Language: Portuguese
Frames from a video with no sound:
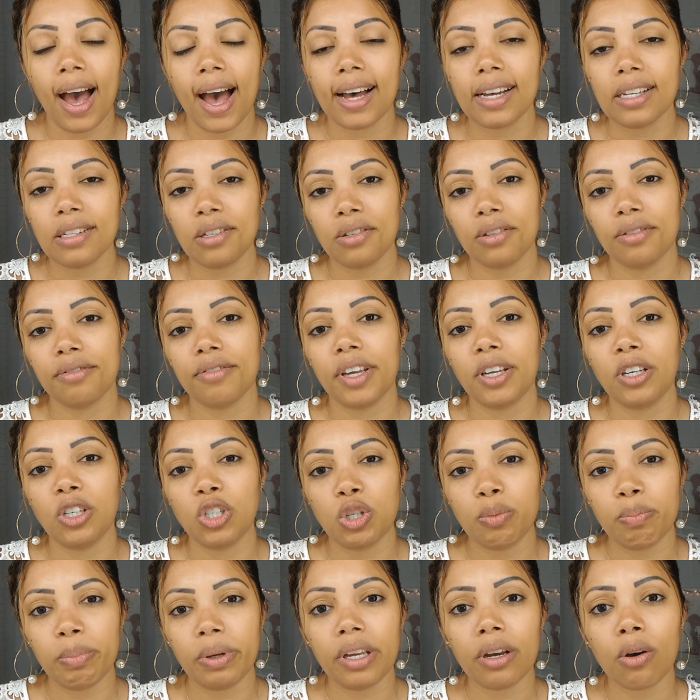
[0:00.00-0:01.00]
caso, vem
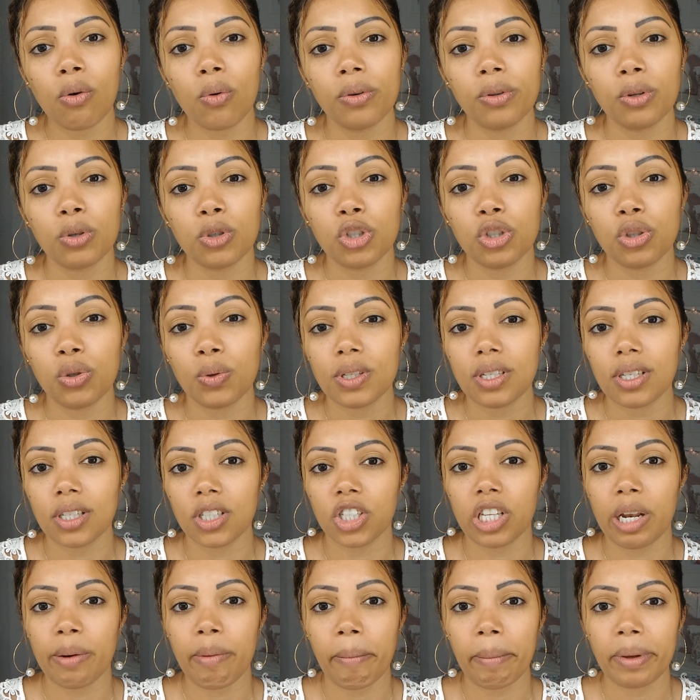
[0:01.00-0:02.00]
espinha quando eu estou
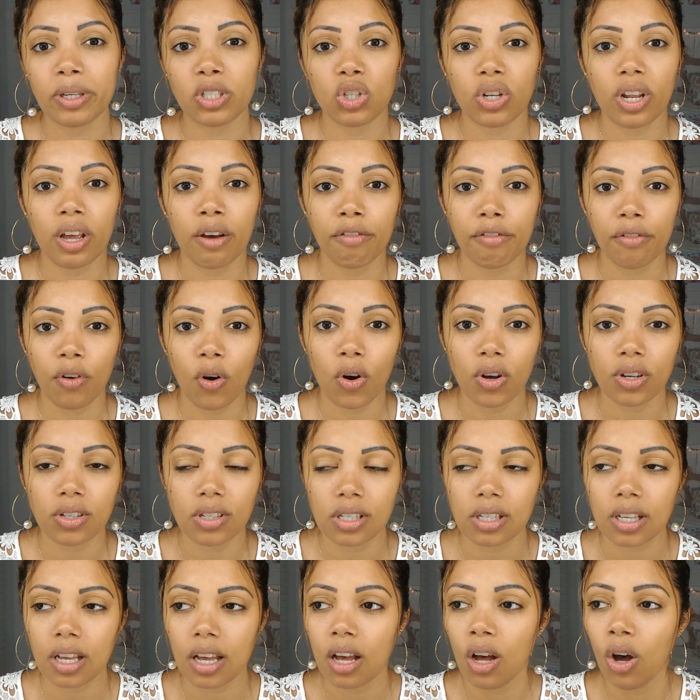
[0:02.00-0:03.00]
assim, extremamente
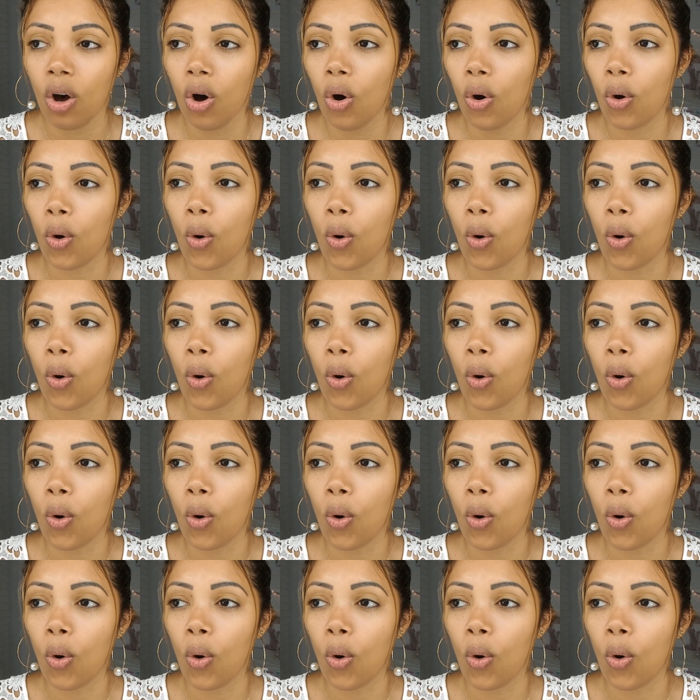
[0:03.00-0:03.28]
nervosa,